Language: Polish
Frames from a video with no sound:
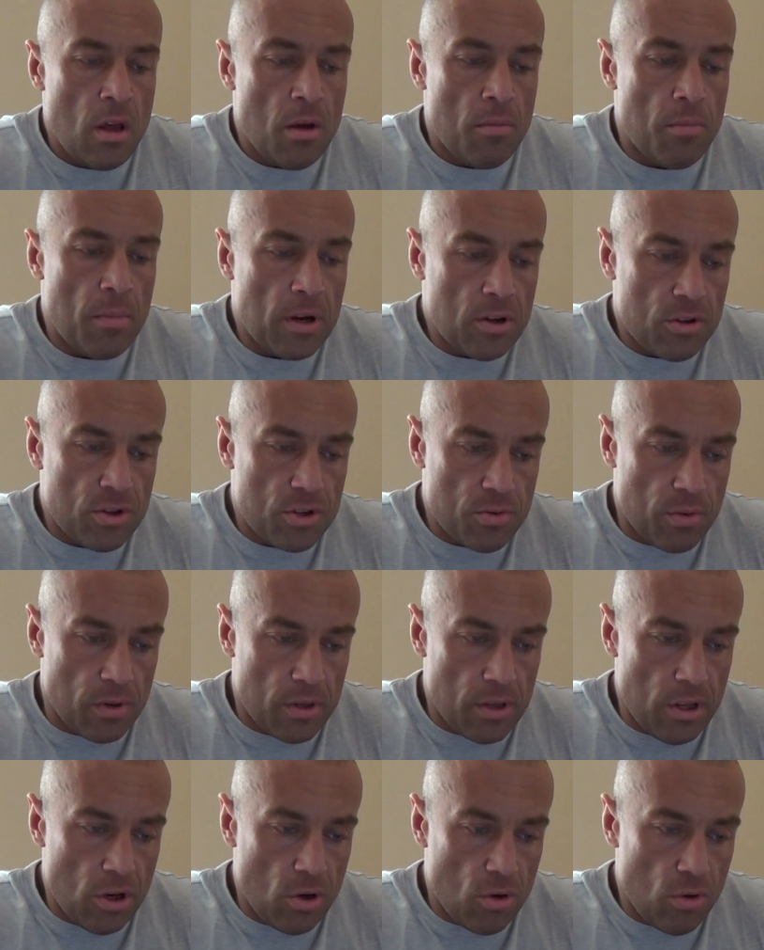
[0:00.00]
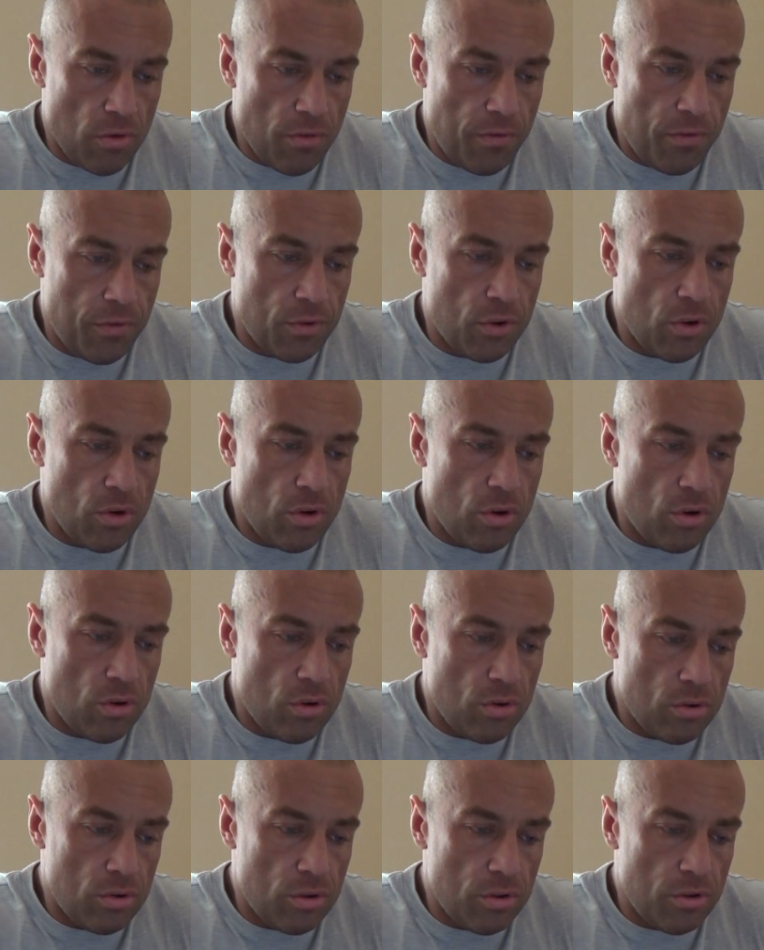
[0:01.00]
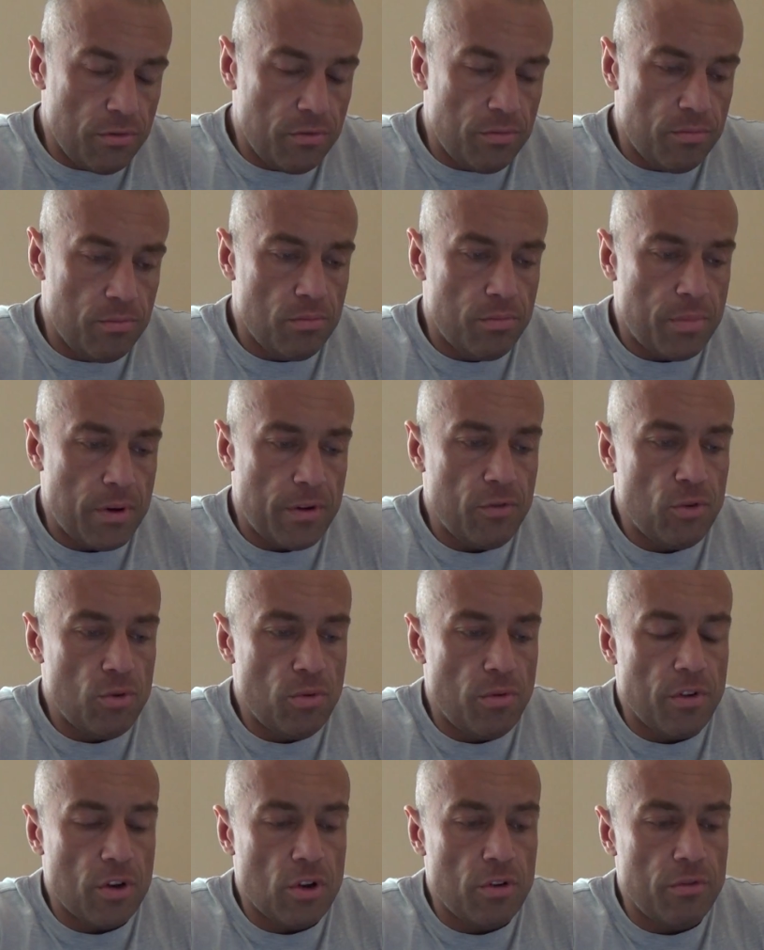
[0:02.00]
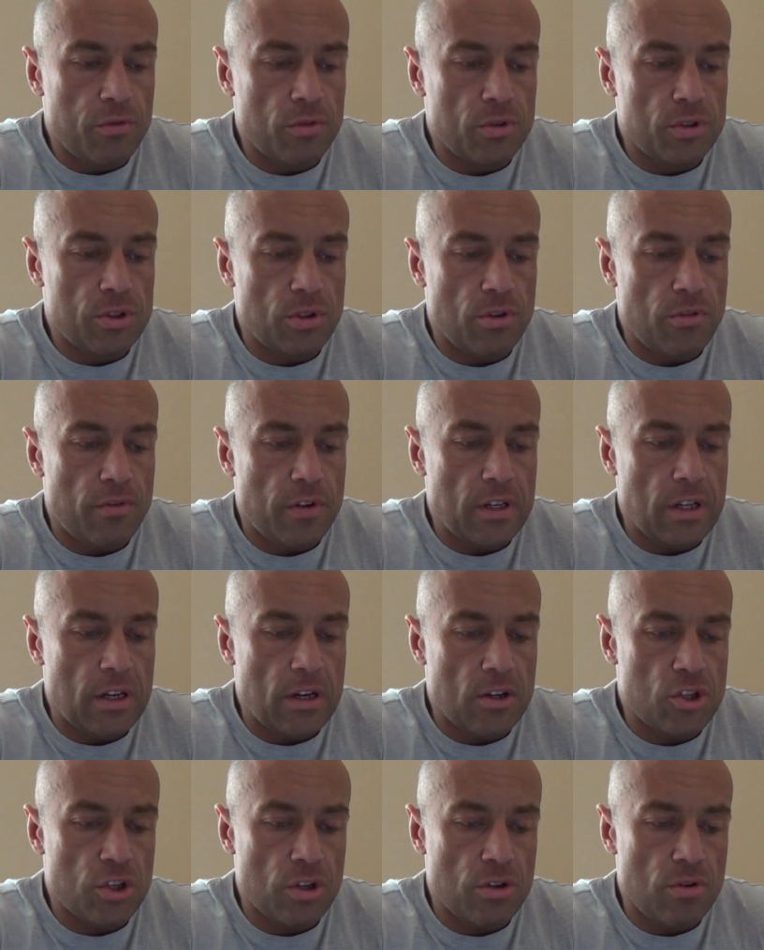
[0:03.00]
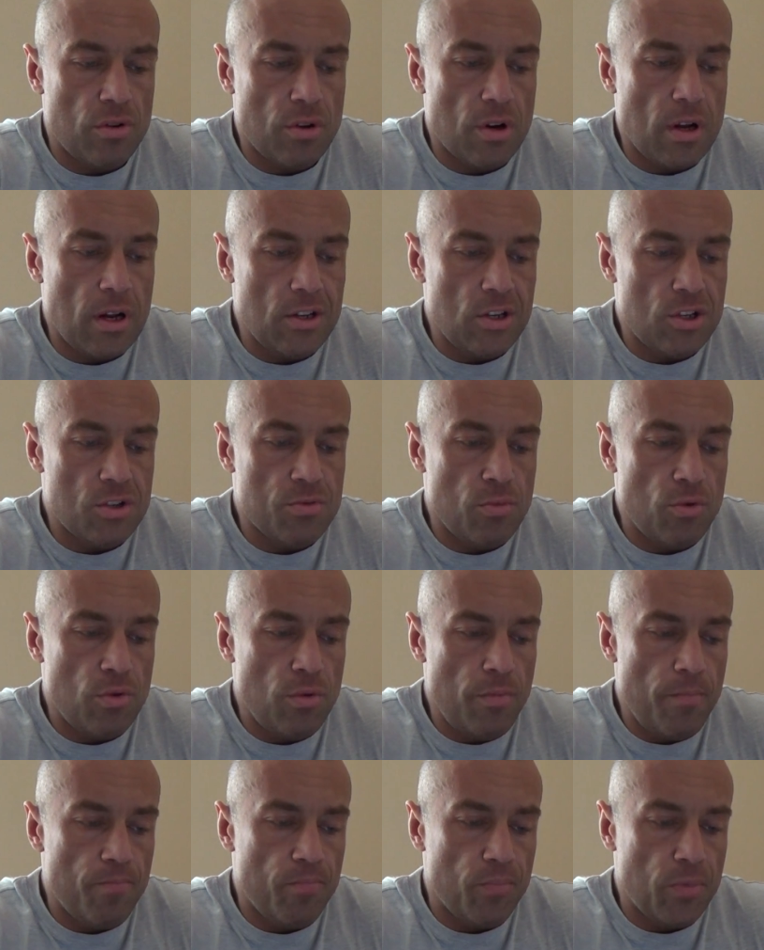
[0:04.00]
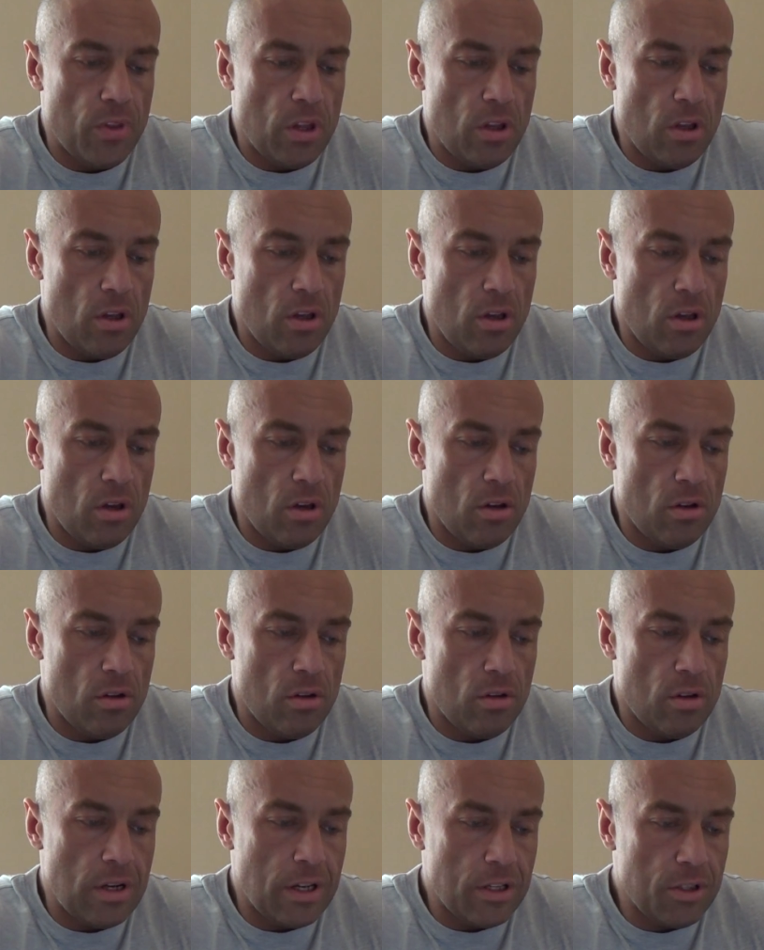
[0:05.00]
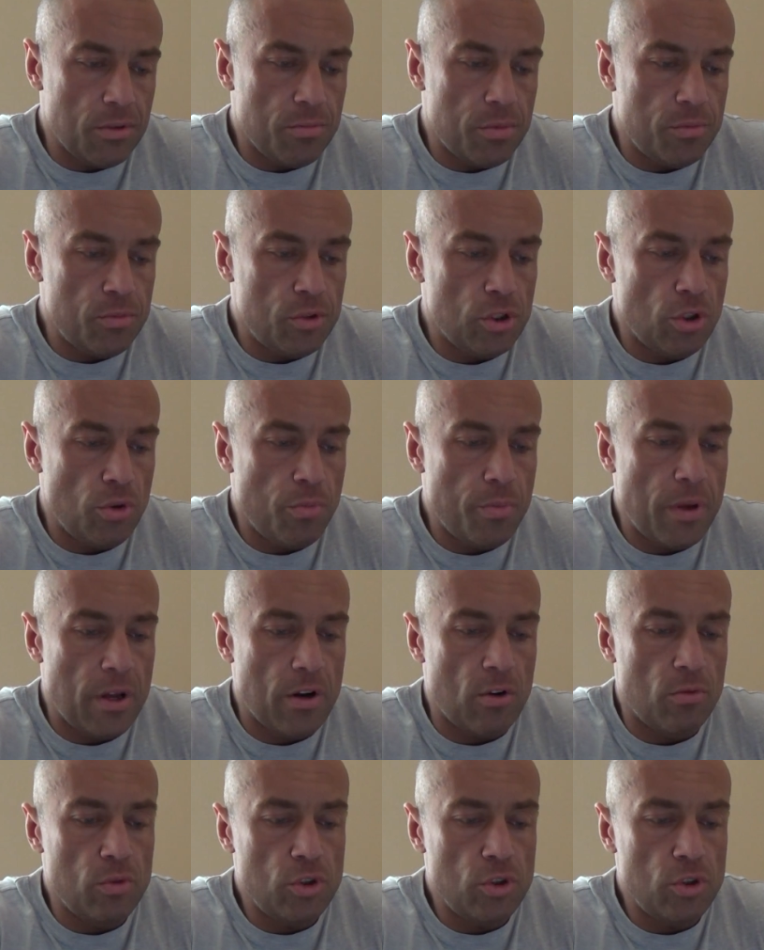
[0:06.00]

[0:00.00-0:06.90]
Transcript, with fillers: makroskładników do prawidłowego funkcjonowania naszego organizmu i y, na tym bym się opierał.